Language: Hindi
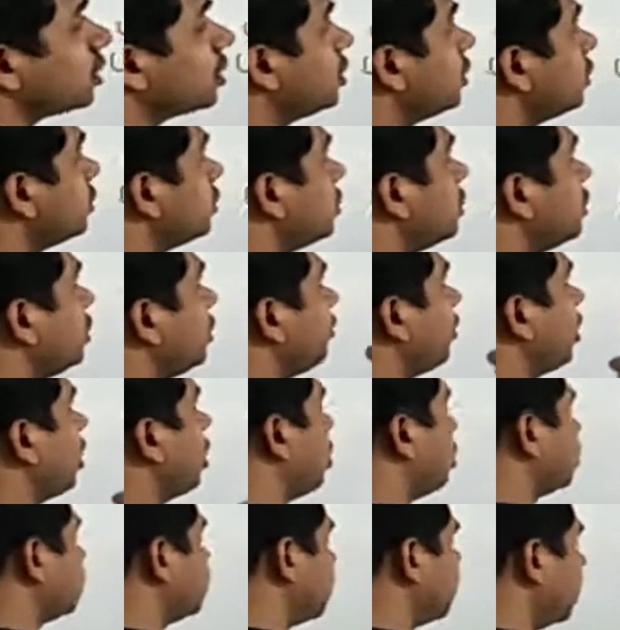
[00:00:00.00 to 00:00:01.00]
कितनी
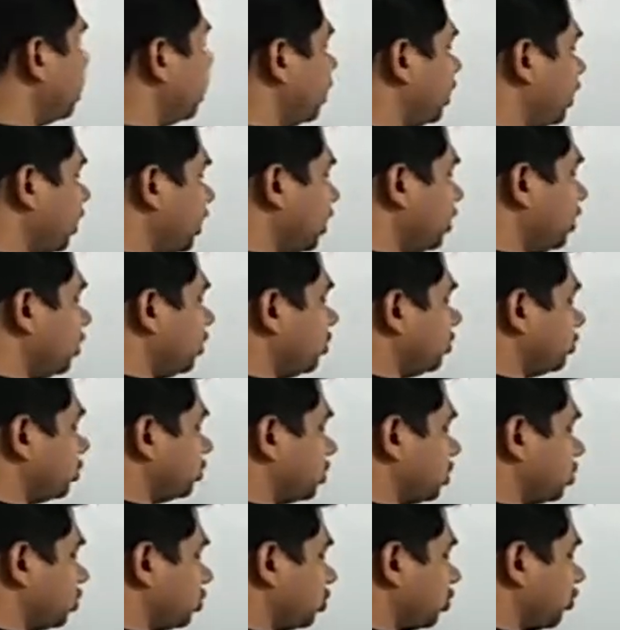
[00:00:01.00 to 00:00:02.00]
वेलोसिटी अटेन की
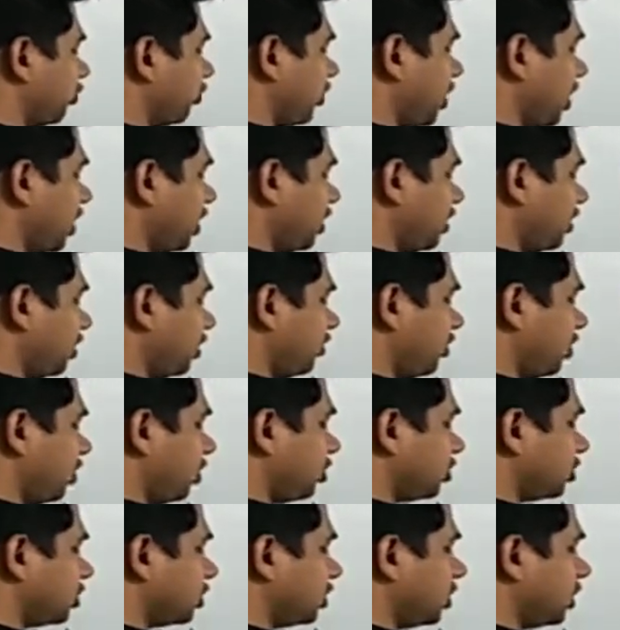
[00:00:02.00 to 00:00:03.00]
उसने तो जो फाइनल
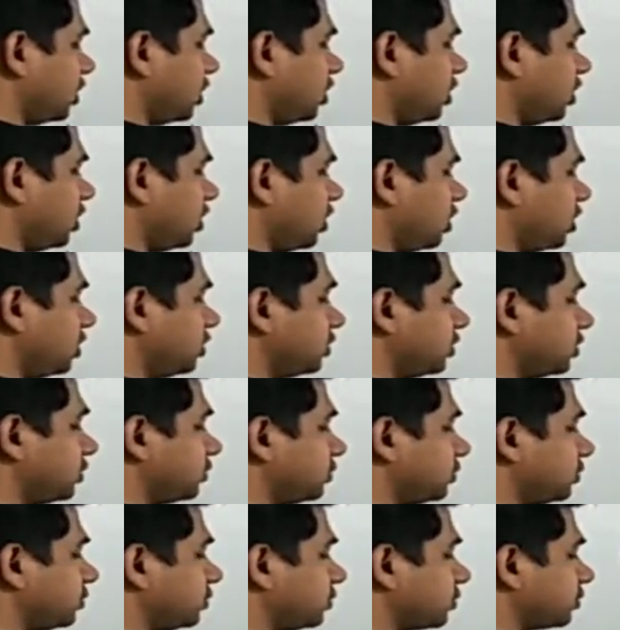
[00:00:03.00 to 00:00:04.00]
वेलोसिटी है इट इज
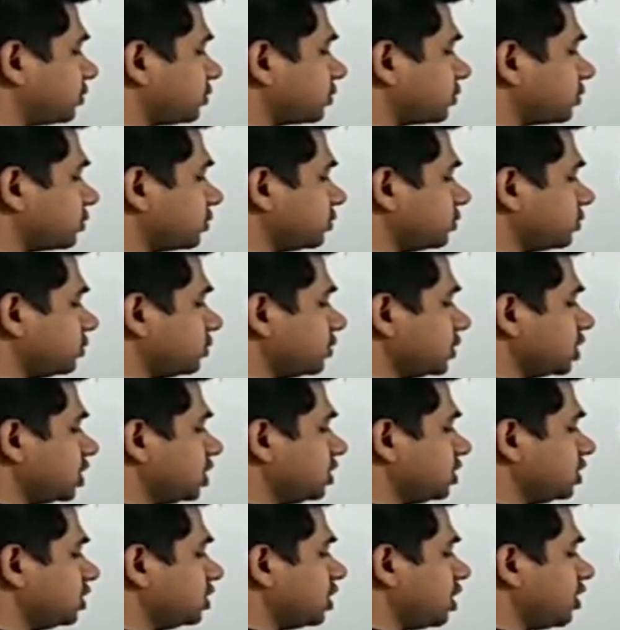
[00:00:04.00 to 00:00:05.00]

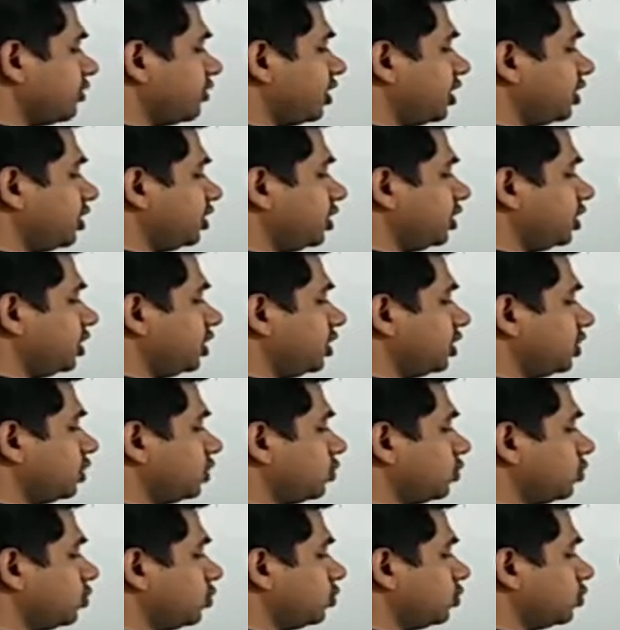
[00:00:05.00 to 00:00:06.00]
72
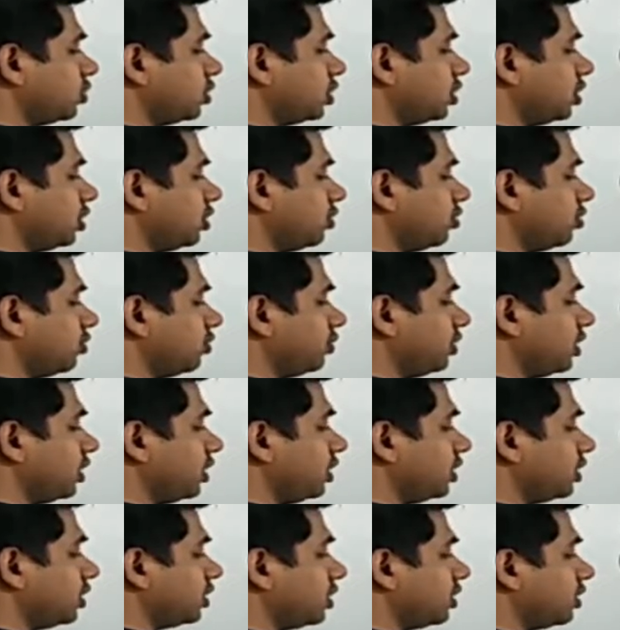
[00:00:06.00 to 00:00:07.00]

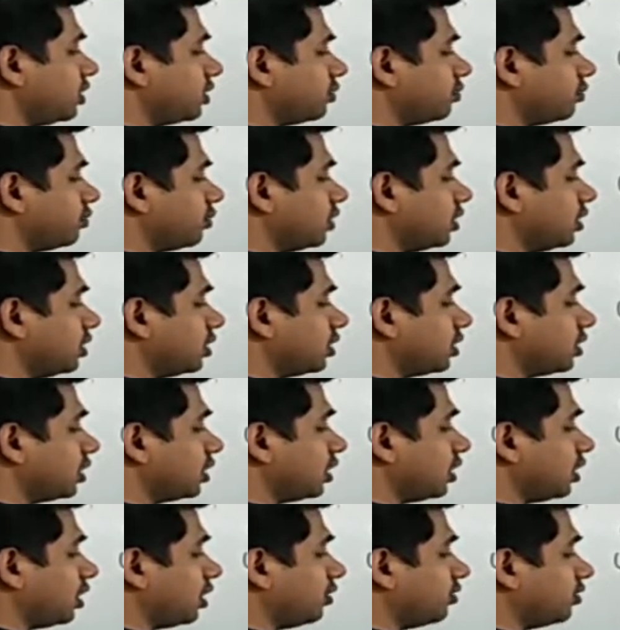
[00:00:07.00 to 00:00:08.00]
किलोमीटर पर
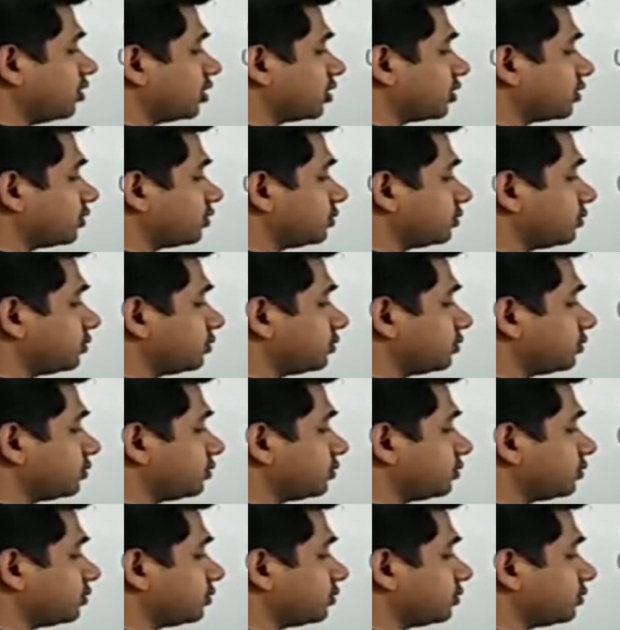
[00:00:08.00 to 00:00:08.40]
आवर